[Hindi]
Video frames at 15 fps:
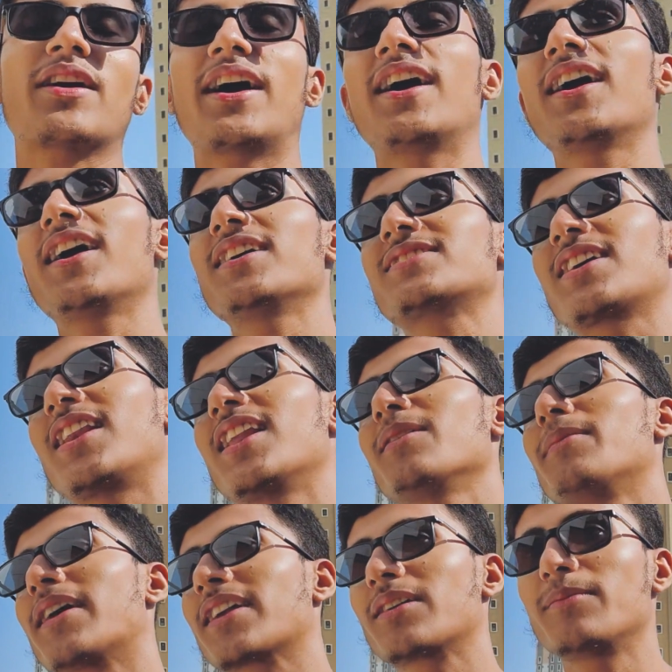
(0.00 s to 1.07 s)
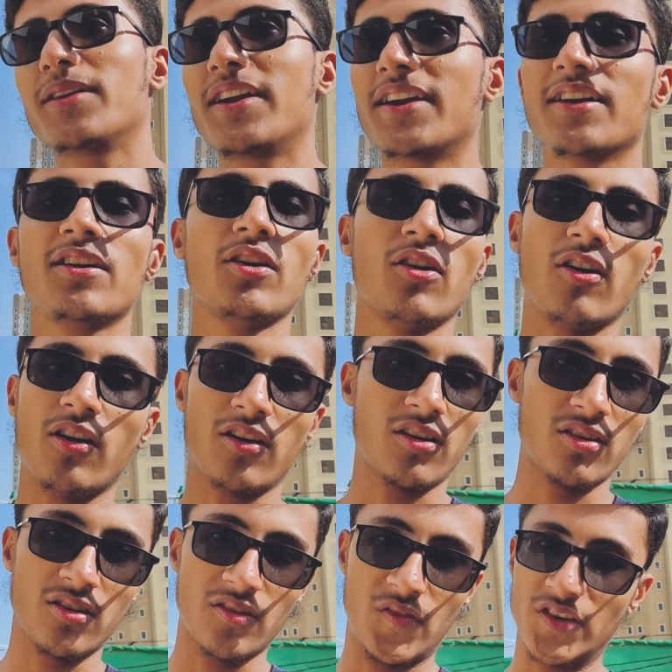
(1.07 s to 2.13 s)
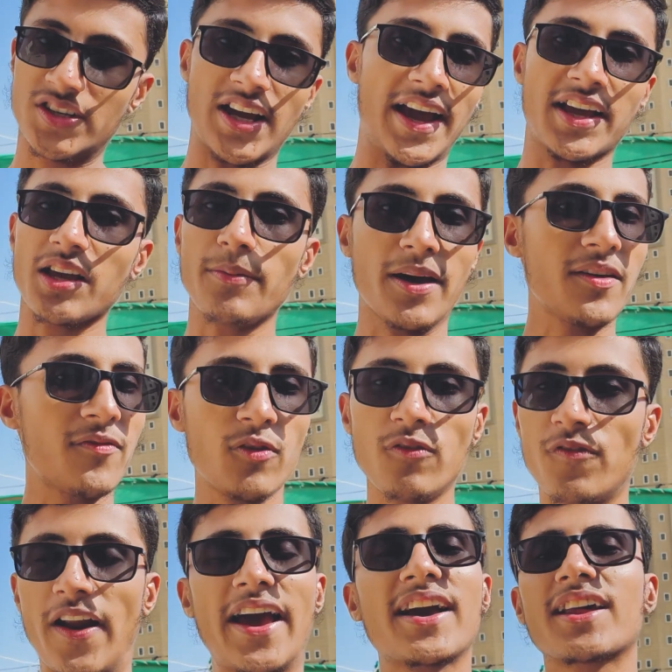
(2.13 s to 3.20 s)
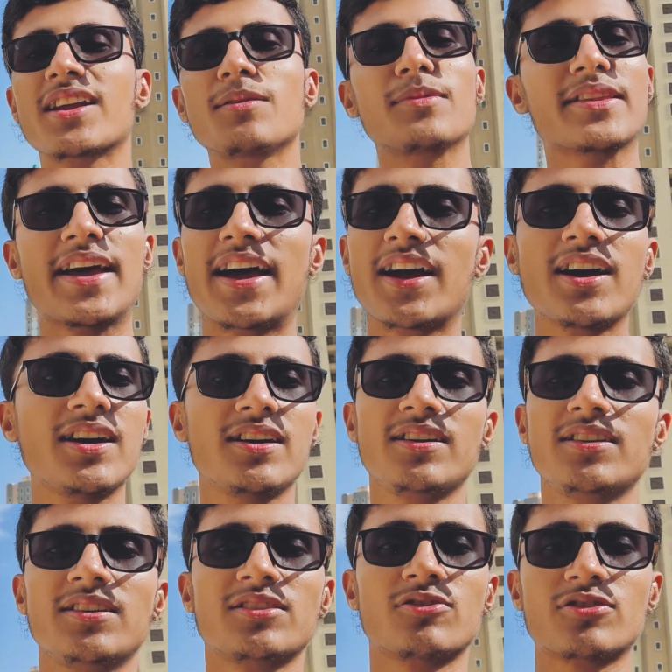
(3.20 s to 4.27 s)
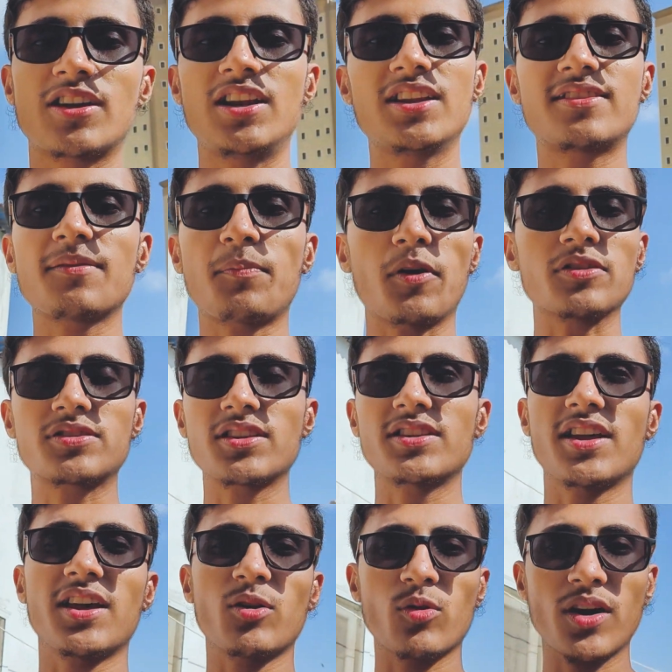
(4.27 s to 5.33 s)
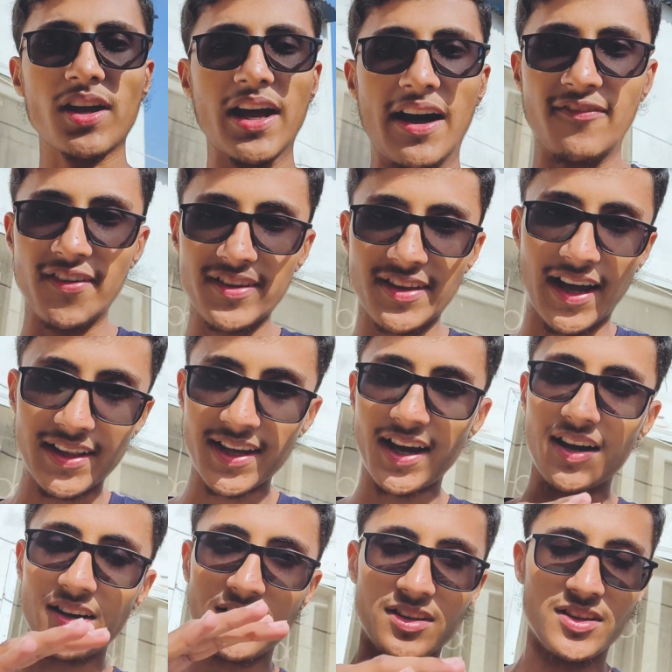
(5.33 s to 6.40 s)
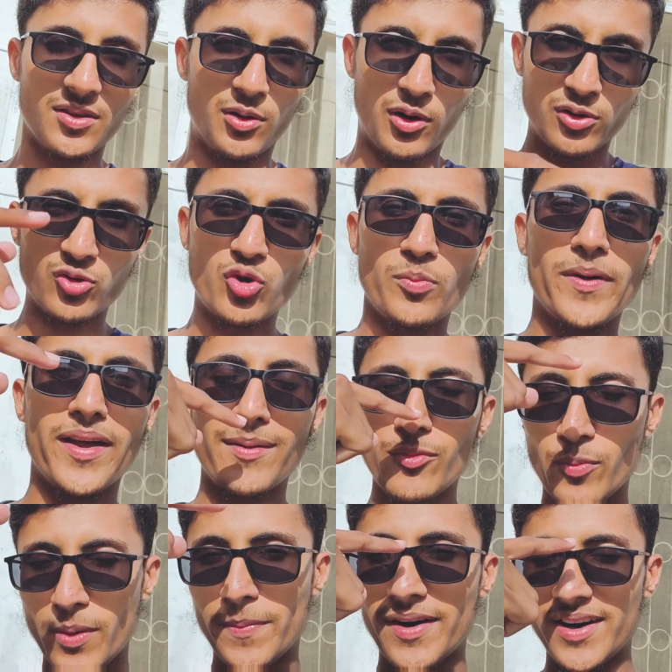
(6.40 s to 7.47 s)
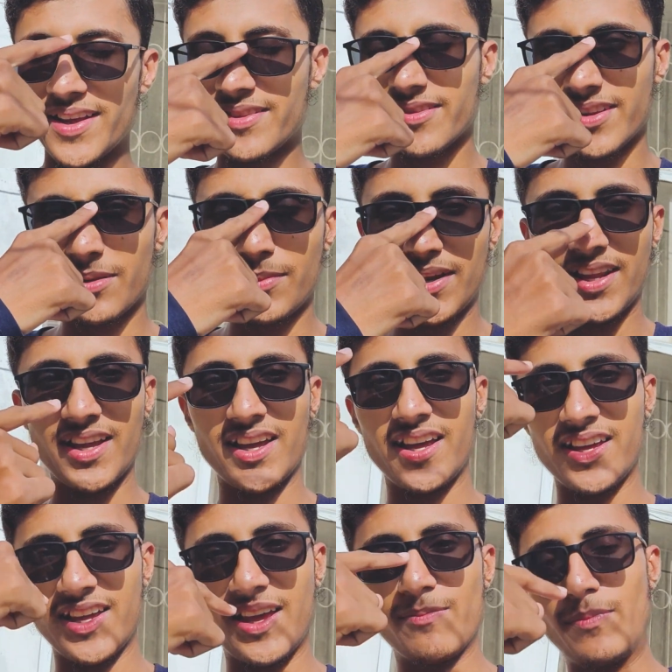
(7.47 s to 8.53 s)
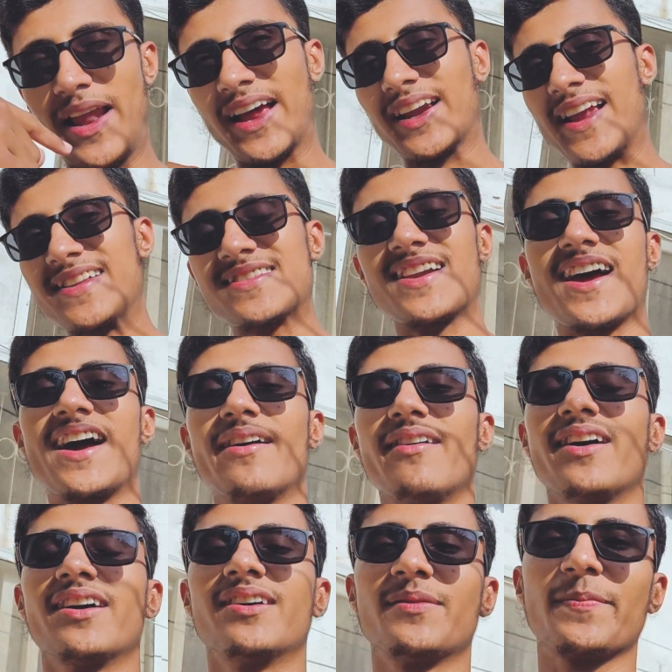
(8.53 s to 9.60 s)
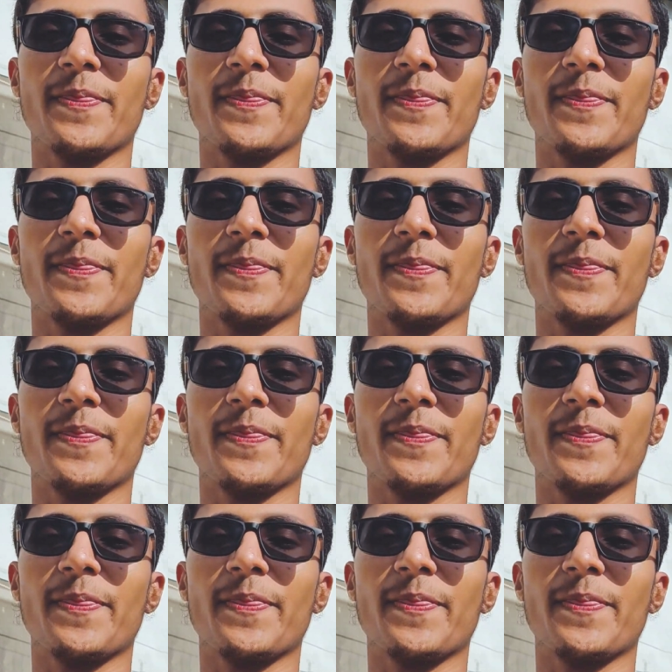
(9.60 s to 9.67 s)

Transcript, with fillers: आपको क्या चल रहे हैं मार्केट में रेट और फिश खाएंगे भाई फुल फ्राई करके मजा आएगा तो जल्दी से पहुंचते देर हो गई काफी ज्यादा और धूप मेरे मुंह पे पड़ी इसमें तो मैंने ये ब्लैक लेंस लगाया है